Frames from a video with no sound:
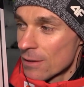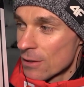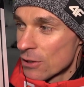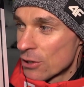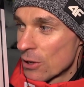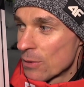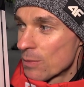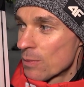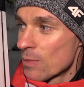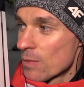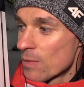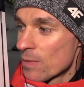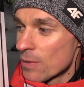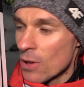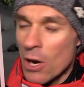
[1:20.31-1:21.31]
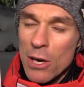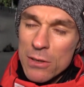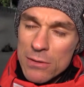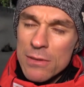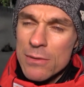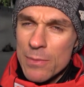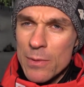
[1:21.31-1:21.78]
się, no,
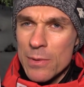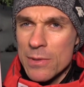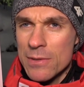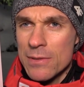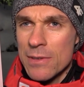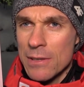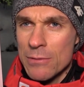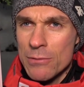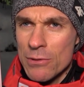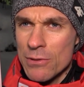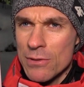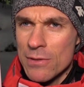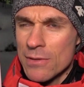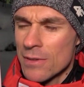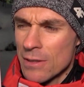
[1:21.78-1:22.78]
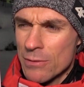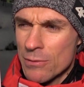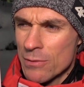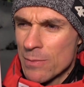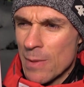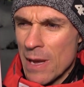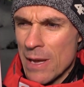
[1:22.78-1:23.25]
no po prostu za dużo, za
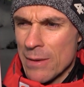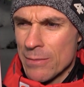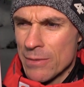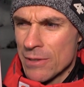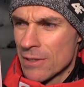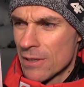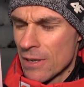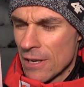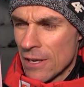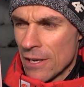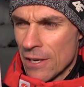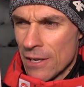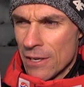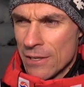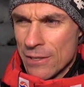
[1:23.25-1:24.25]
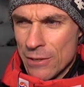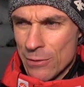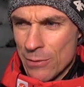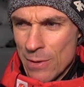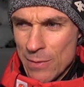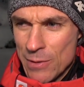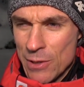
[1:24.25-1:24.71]
dużo wpałem i nie
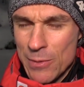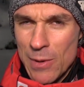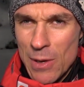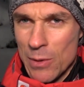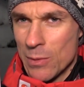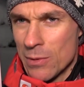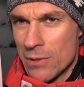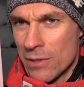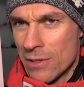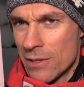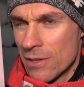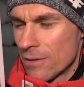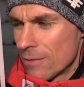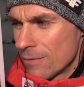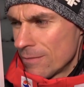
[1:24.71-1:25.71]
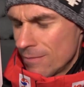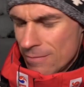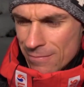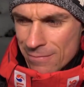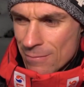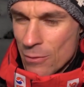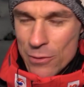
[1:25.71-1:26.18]
umiem się bał budzić, nie wiem,
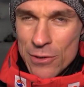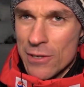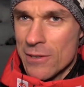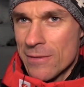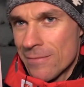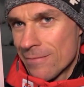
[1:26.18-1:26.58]
może.